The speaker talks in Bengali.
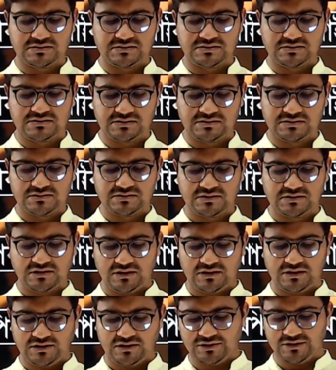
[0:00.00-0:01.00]
ওকে
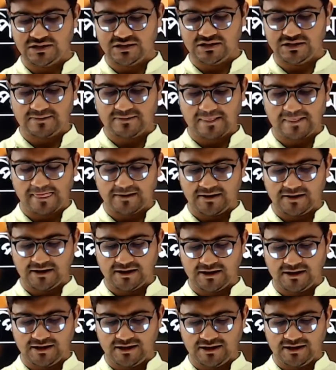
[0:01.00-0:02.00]

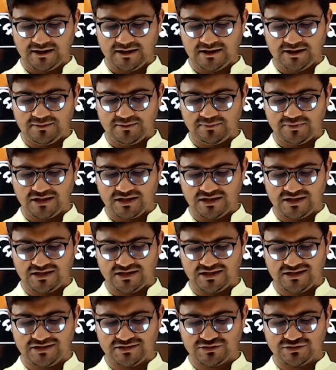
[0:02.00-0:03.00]
এরপরে
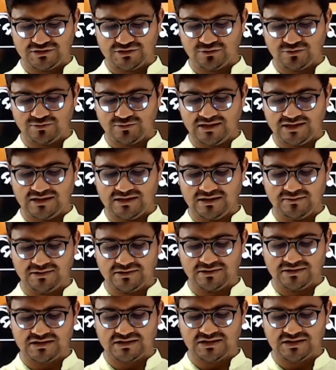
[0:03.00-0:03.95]
জুবাইর আমাদের সাথে আছো